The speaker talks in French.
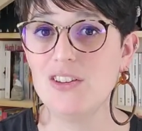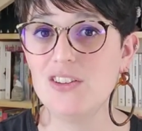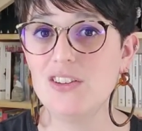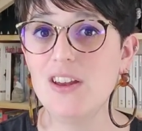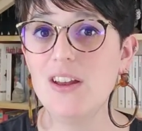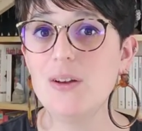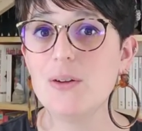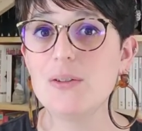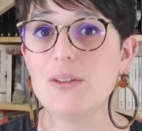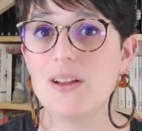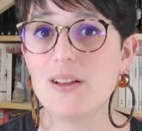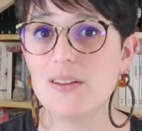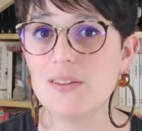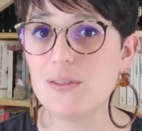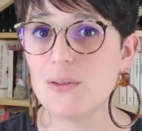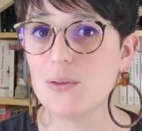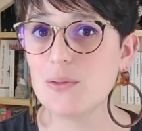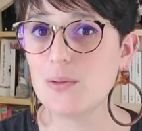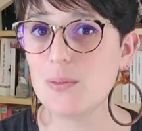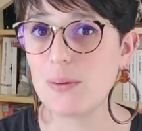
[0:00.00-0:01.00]
j'ai l'audace
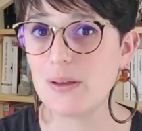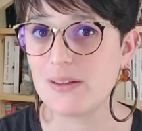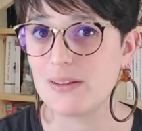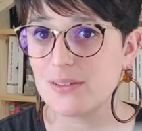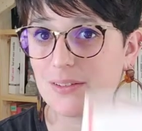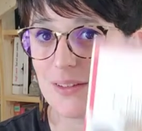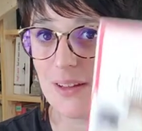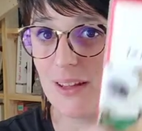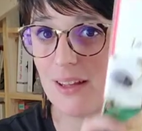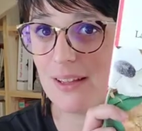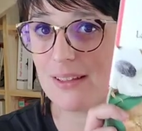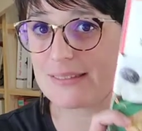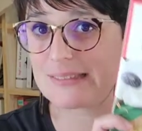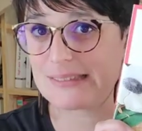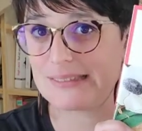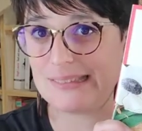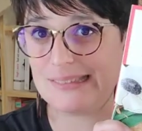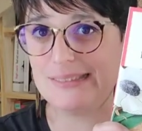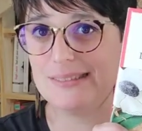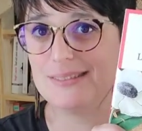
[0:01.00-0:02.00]
de vous présenter
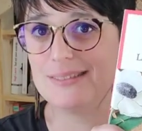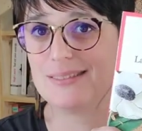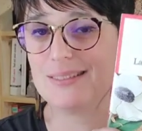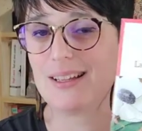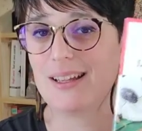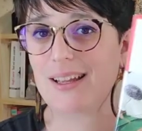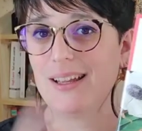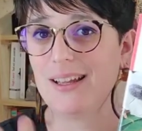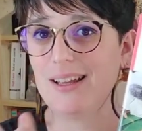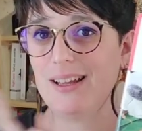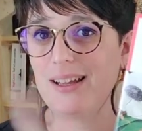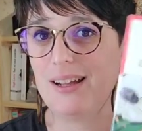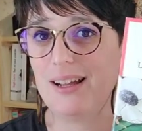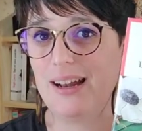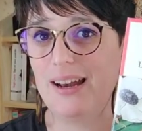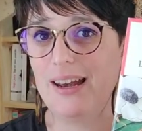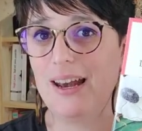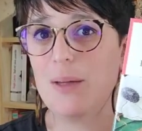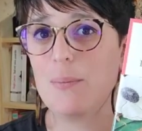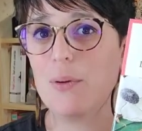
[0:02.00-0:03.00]

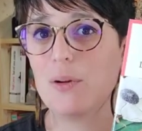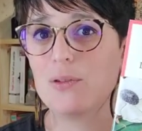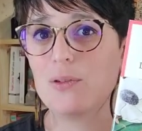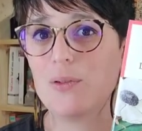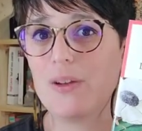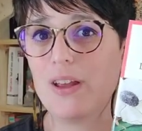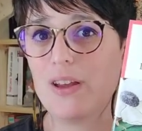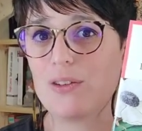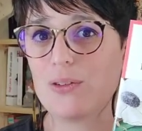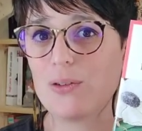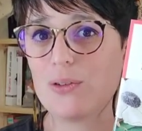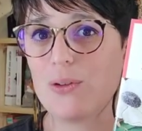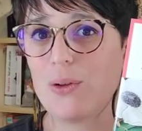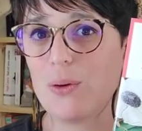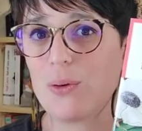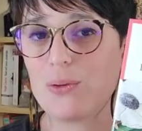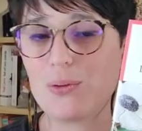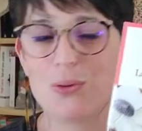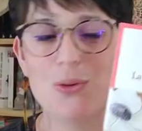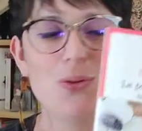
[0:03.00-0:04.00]
La porte de voyage sans
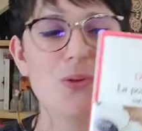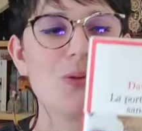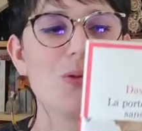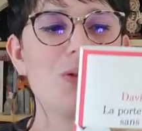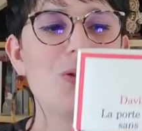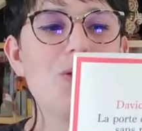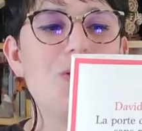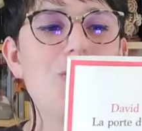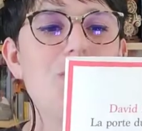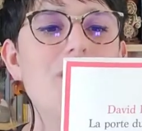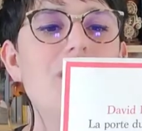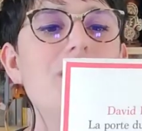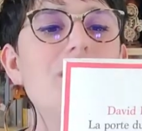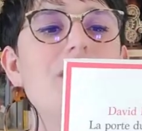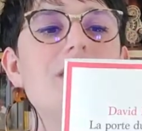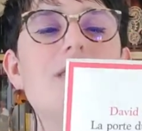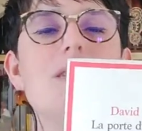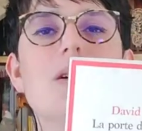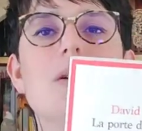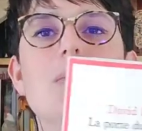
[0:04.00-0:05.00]
retour, donc euh, de
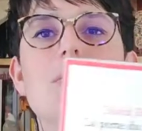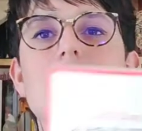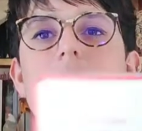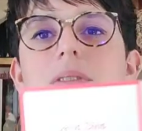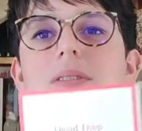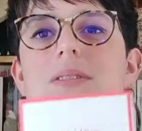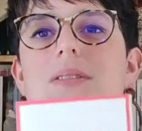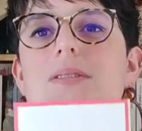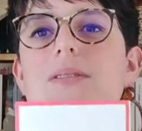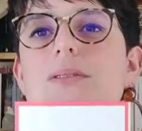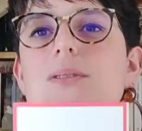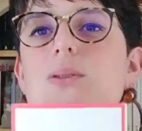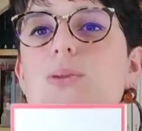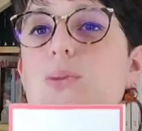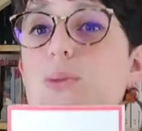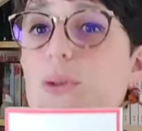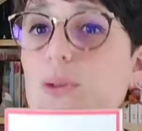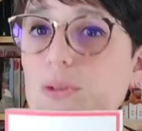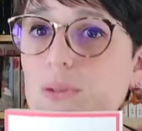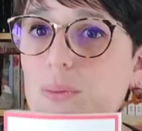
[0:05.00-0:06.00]
David Diop, dont
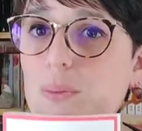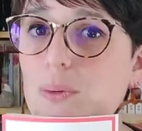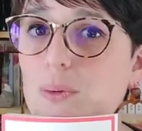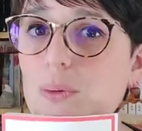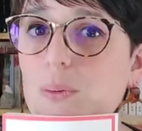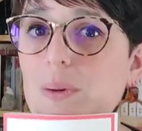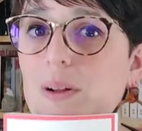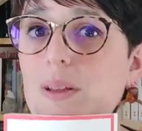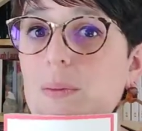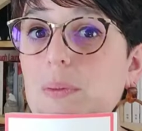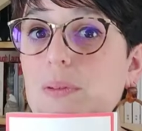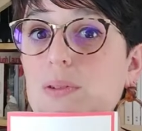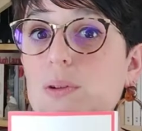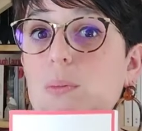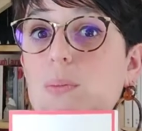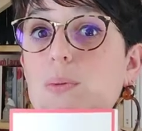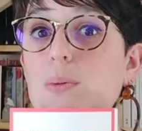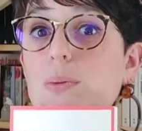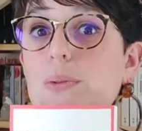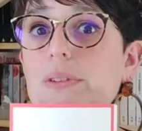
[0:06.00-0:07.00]
on entend beaucoup parler parce
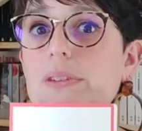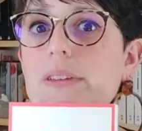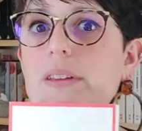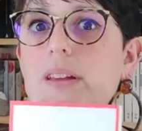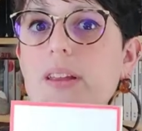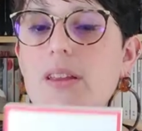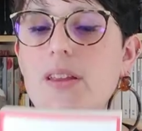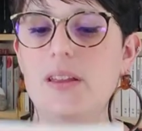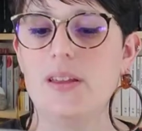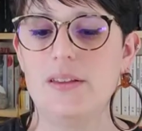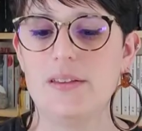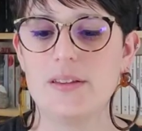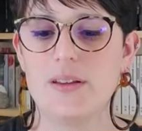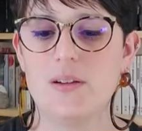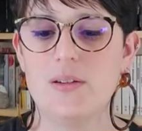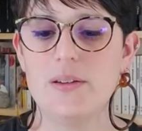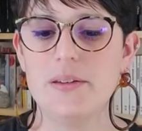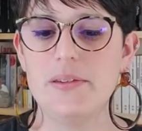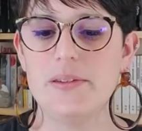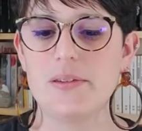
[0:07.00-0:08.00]
qu'en plus il, est, il sera
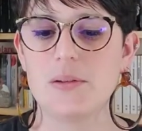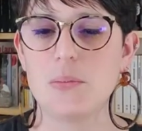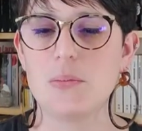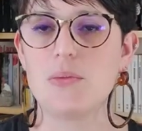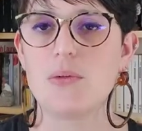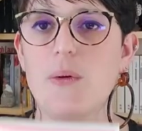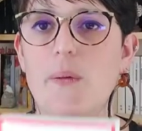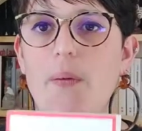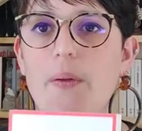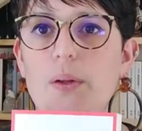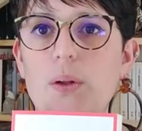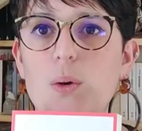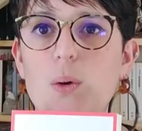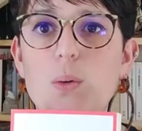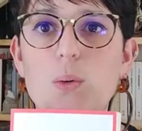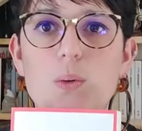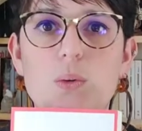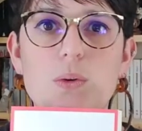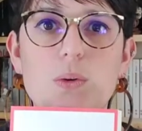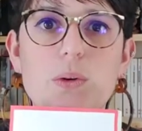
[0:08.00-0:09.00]
en lice pour euh,
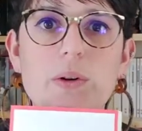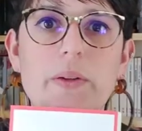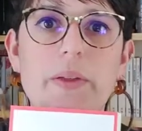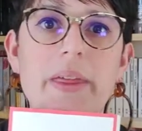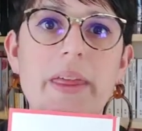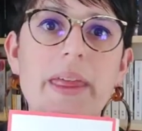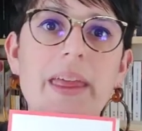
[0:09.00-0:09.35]
le concours.